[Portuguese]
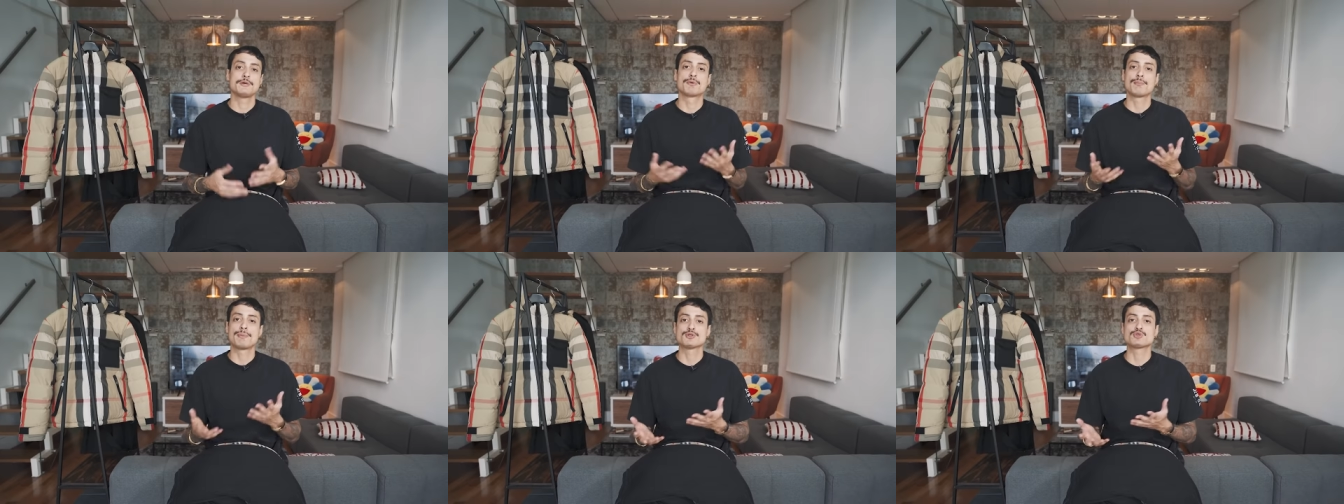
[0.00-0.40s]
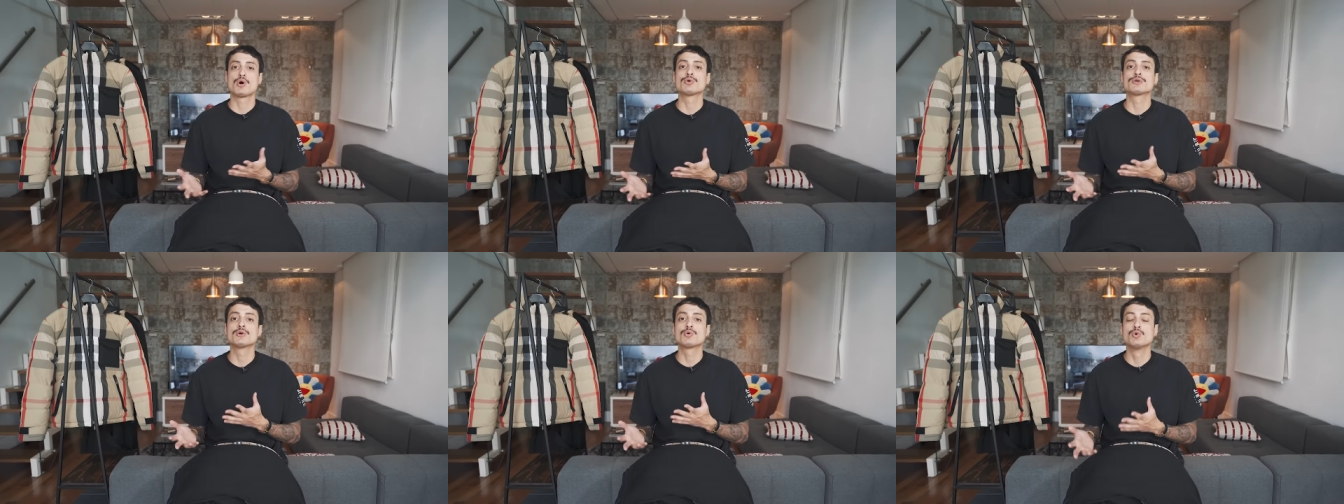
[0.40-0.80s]
E para o
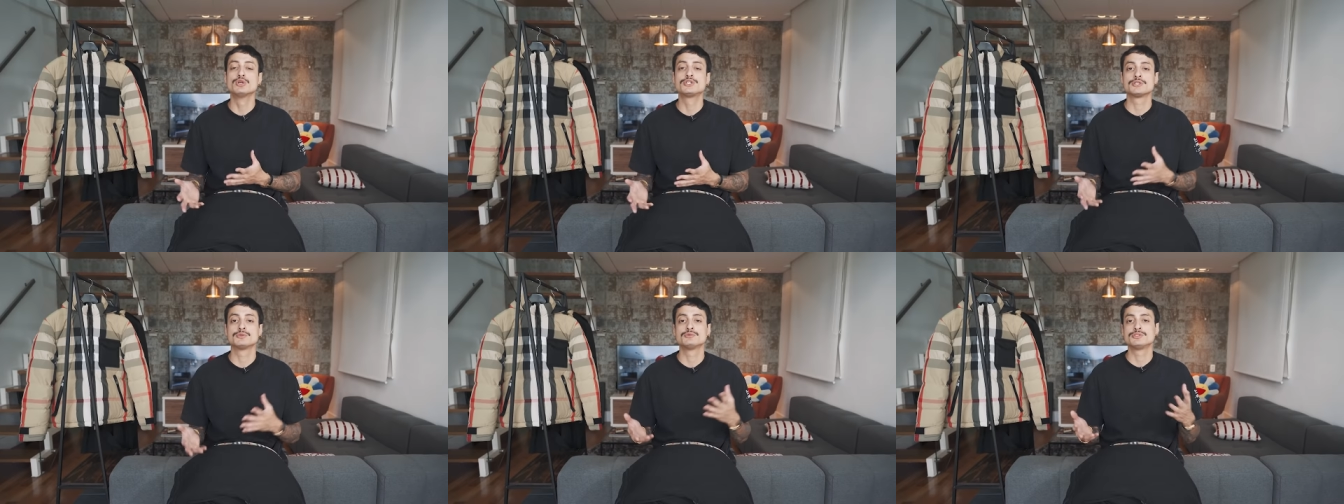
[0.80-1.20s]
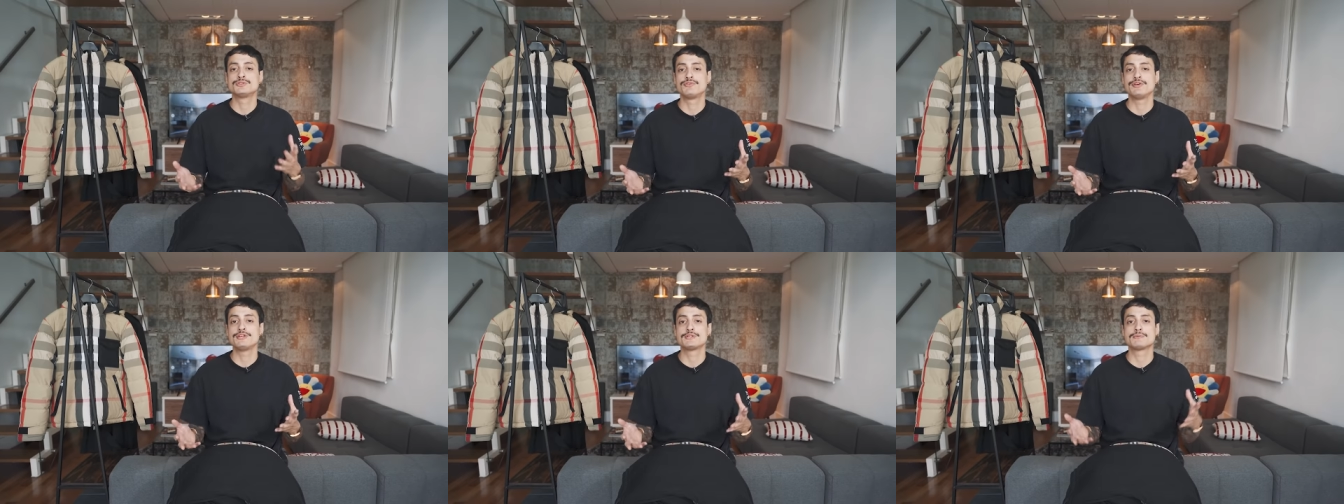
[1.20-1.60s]
pessoal que curte uns
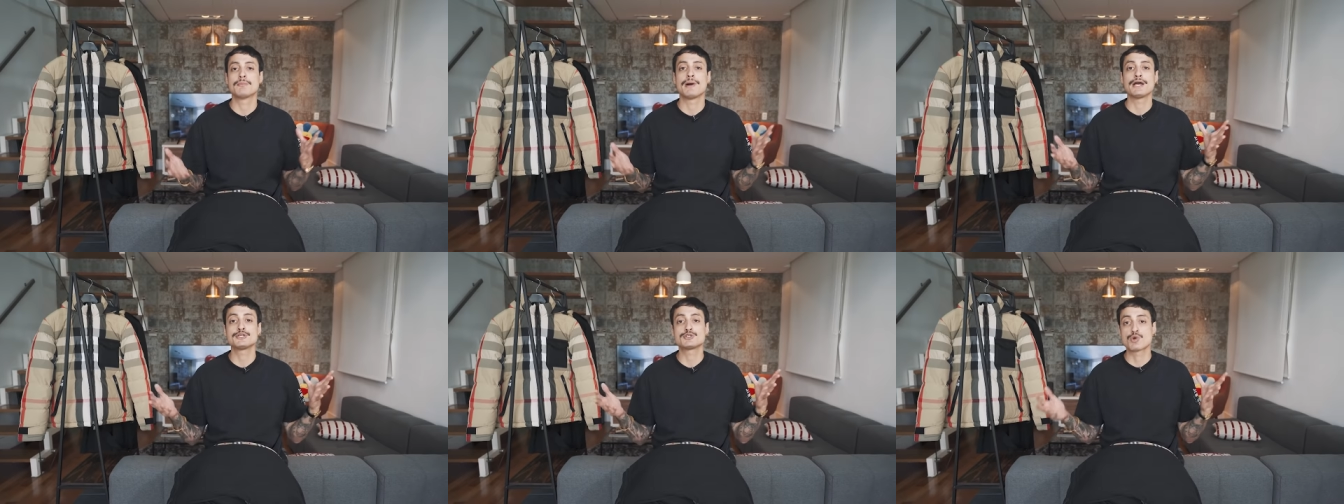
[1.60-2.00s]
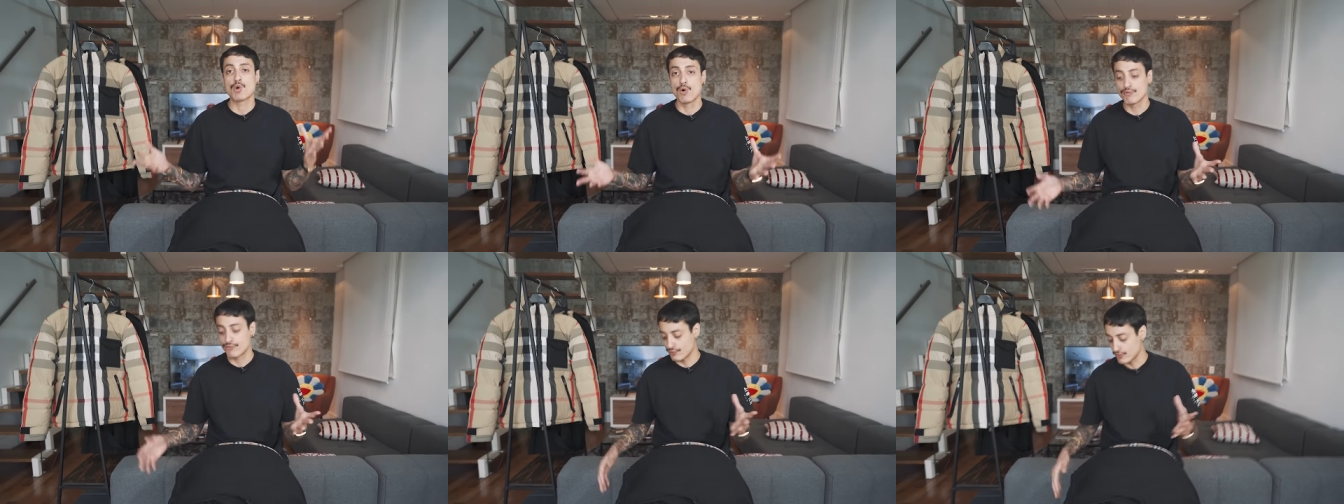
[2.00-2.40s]
fits mais
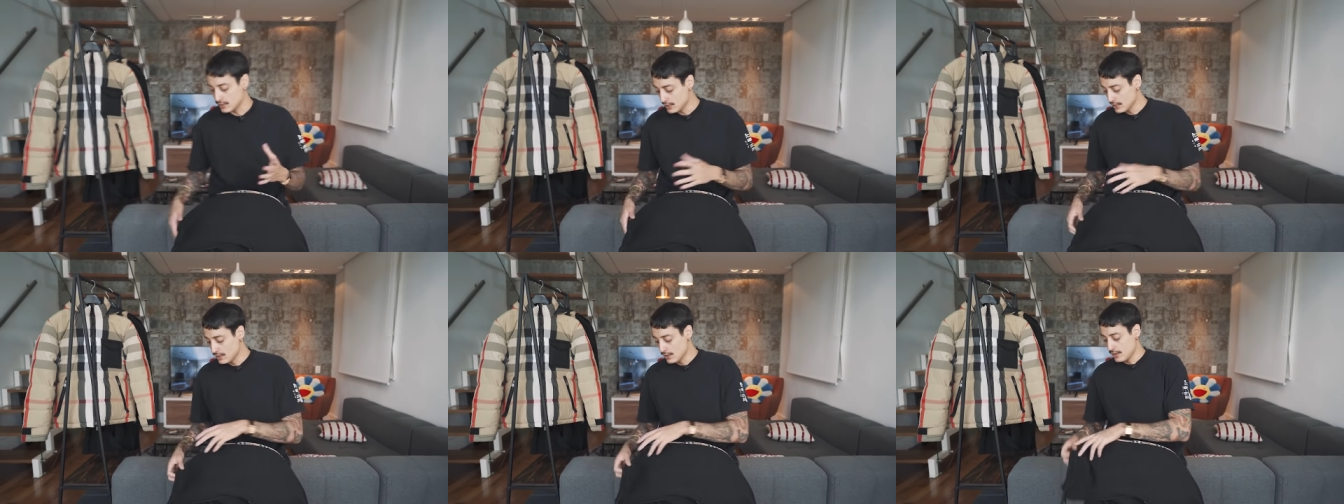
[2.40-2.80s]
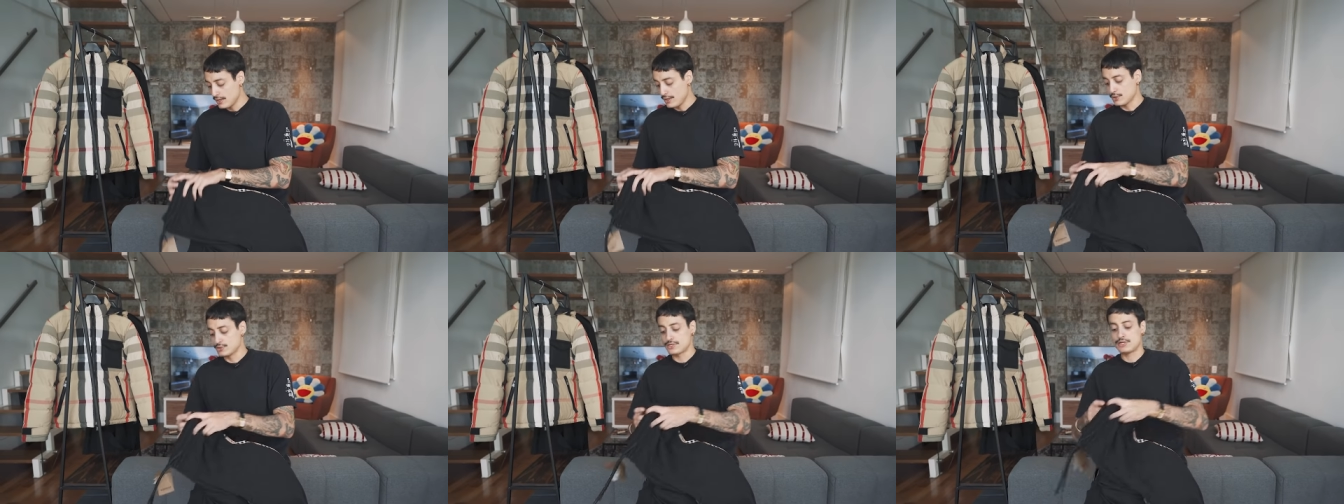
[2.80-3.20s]
comfy,
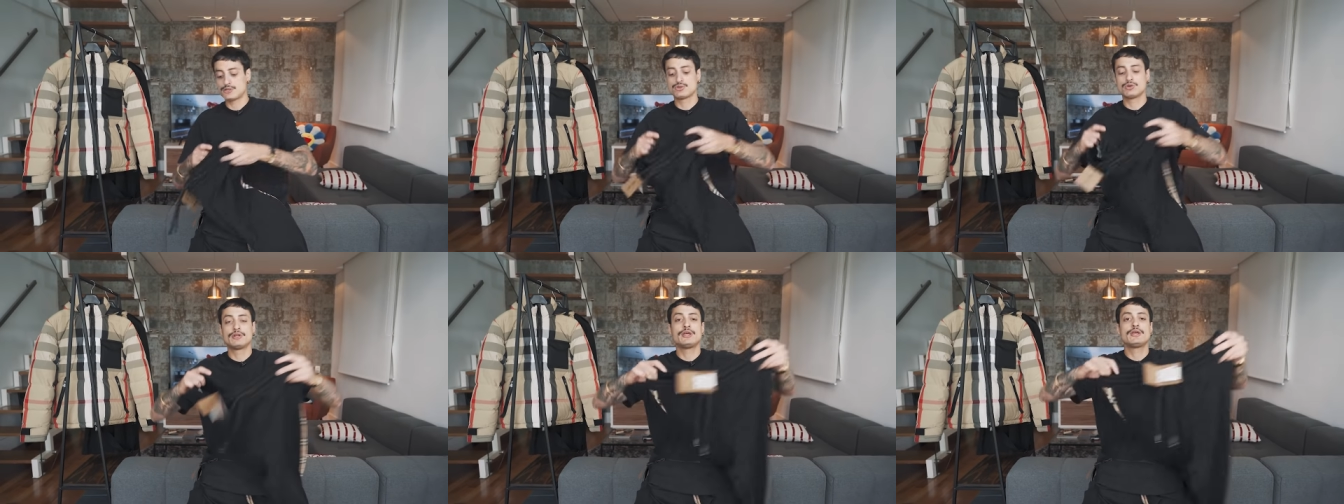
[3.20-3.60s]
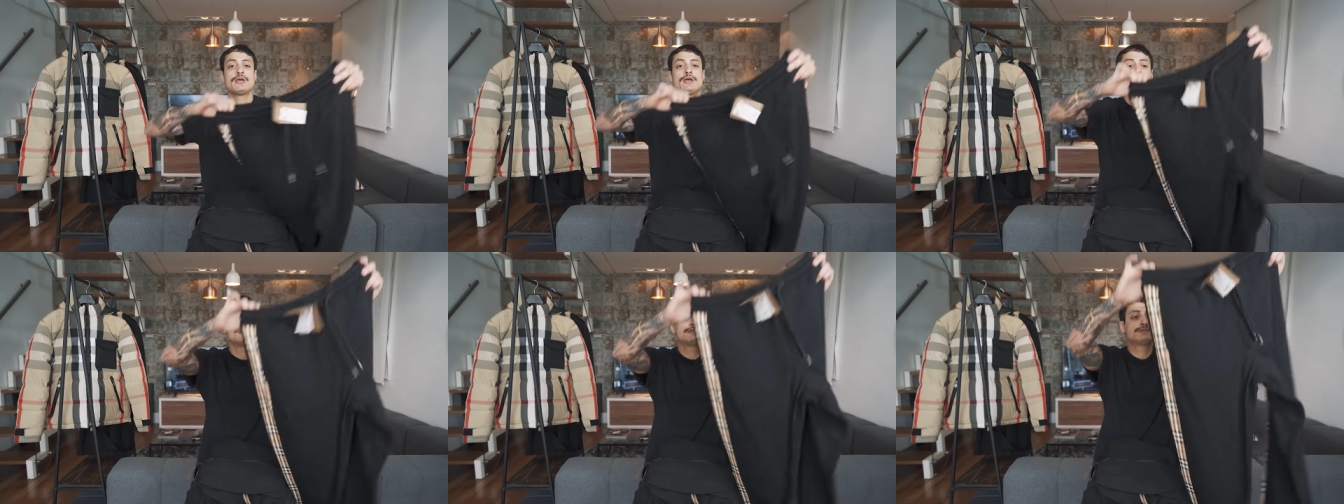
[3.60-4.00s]
eu selecionei
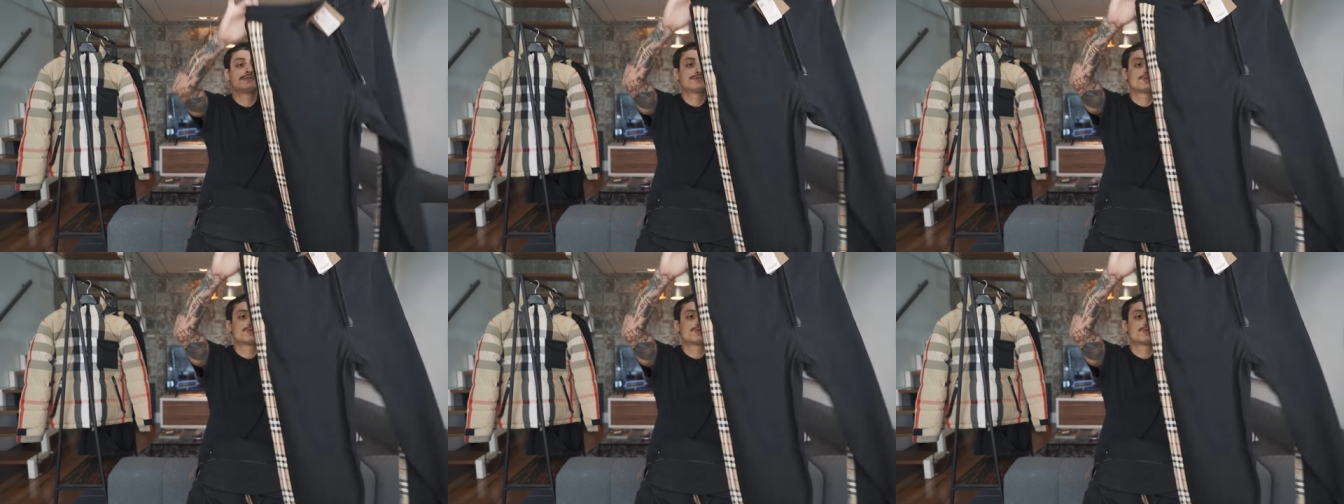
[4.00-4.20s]
esse